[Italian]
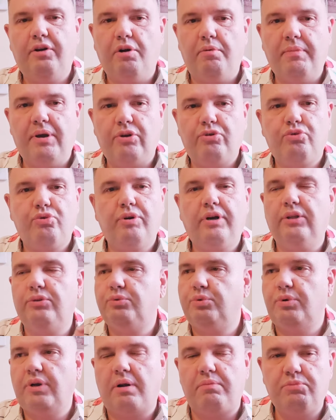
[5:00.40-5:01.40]
come
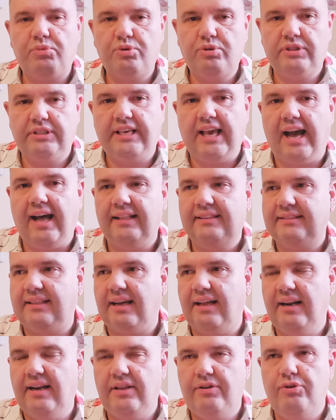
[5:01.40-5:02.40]
asciugatura
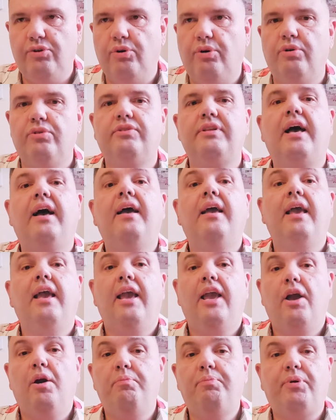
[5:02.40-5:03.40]
muschiata legnosa.
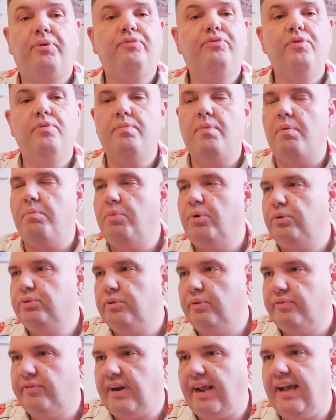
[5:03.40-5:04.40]
È un profumo
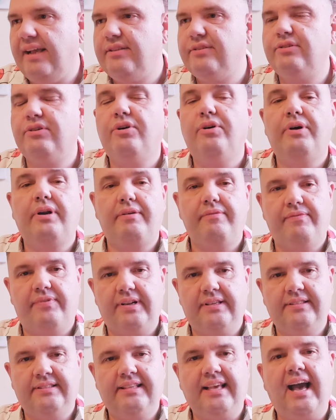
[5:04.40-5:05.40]
molto fresco,
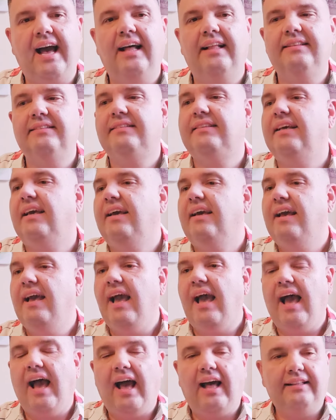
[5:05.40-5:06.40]
rinfrescante,
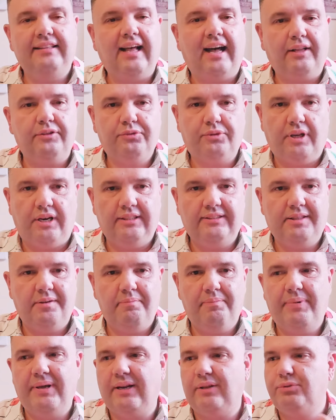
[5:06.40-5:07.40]
adatto alle
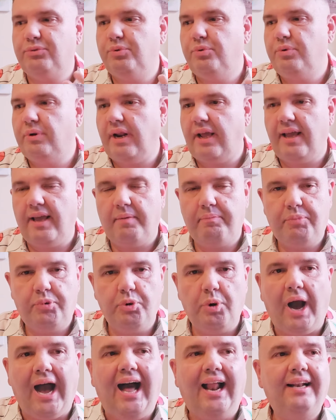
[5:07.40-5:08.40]
temperature
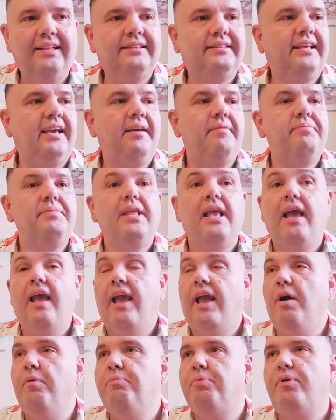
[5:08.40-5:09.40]
più alte,
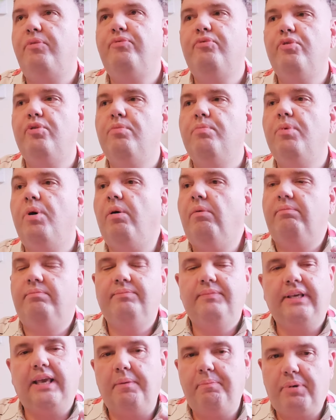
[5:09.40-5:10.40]
è un profumo
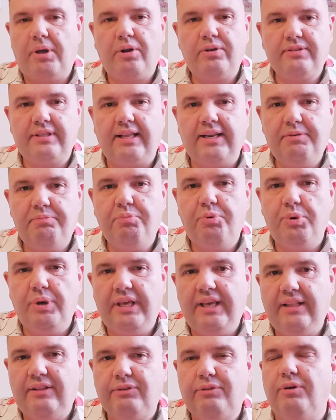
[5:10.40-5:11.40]
che però sa di
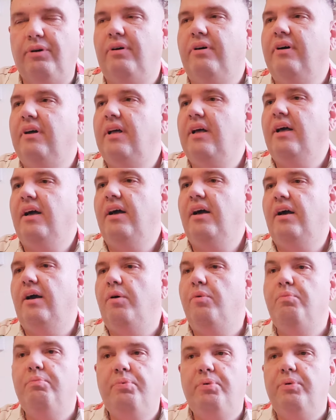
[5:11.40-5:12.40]
pulito, eh,
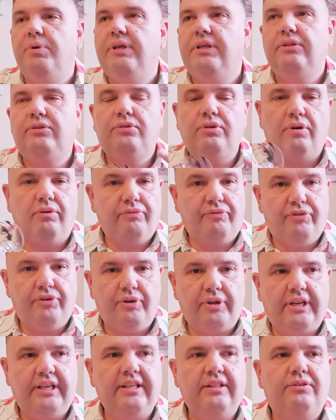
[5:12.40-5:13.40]
un pulito
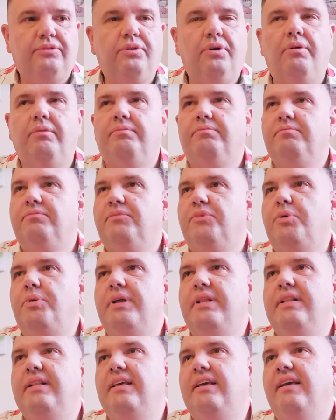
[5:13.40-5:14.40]
fiorito,
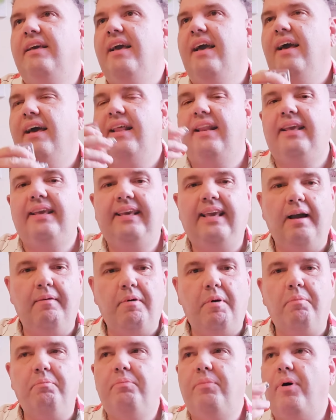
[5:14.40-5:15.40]
quindi richiama
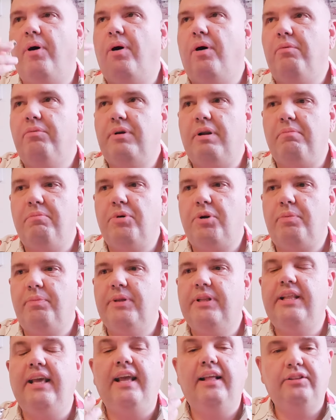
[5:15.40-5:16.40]
un po' un
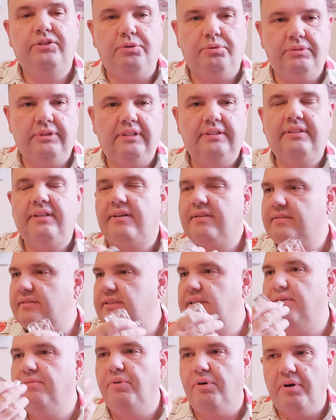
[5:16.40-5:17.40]
ammorbidente, un
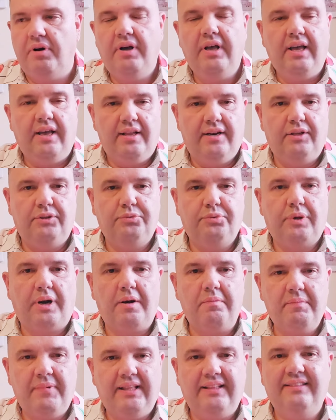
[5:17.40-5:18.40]
detersivo
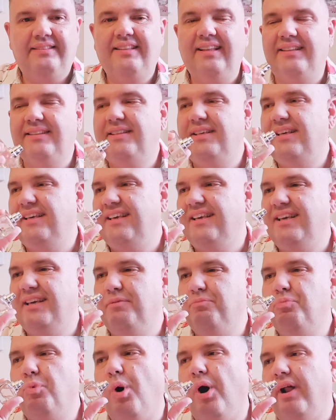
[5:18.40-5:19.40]
naturalmente di
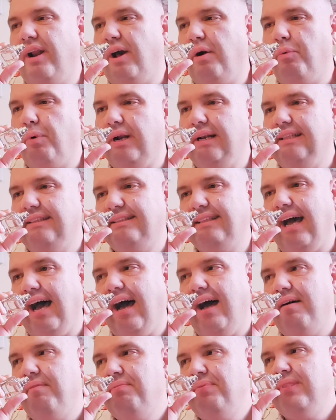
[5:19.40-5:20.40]
buona
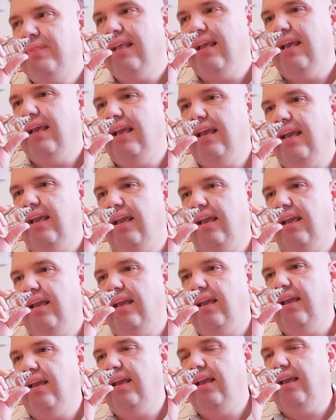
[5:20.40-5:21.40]
qualità
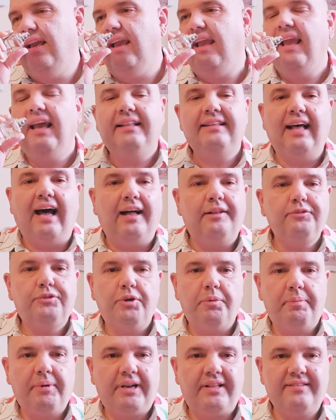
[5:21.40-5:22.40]
e è
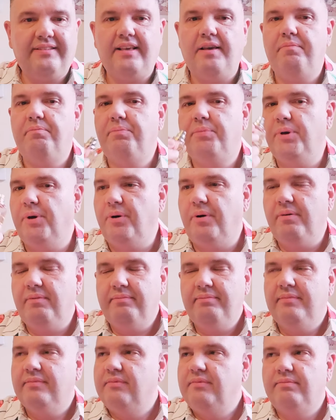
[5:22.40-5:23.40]
adatto per esempio
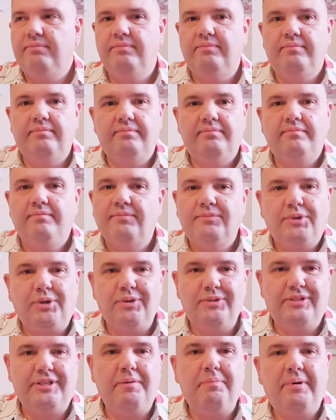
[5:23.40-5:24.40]
mh, mm,
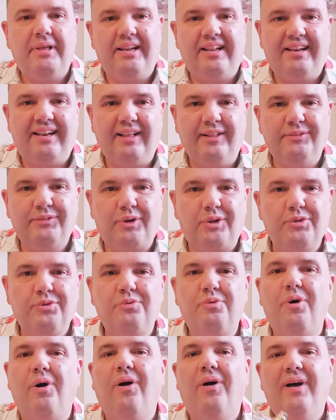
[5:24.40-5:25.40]
così per il rientro a
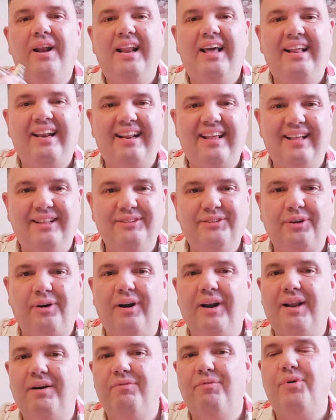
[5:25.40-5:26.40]
scuola, il rientro
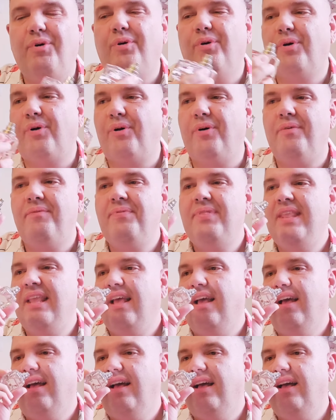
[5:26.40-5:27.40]
al lavoro.
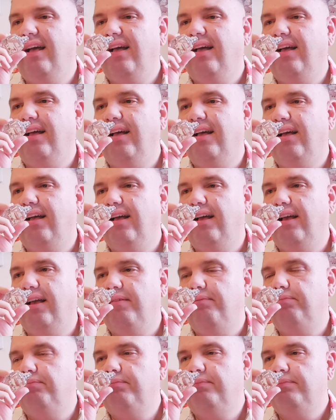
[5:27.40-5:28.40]
Eh,
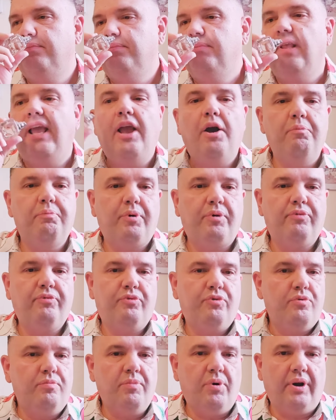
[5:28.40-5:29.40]
è un
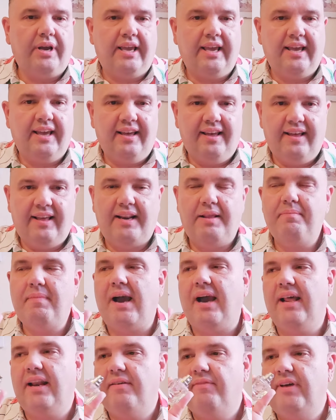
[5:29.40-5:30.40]
profumo che
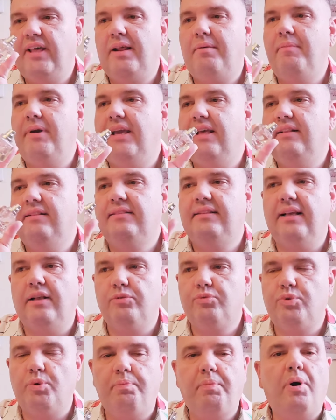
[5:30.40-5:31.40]
rimane veramente al
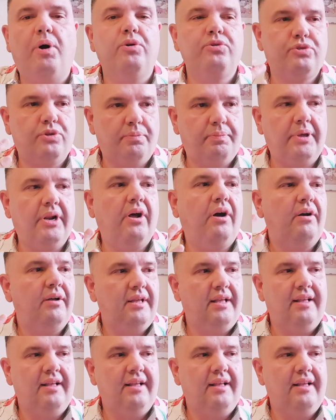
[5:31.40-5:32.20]
suo posto, però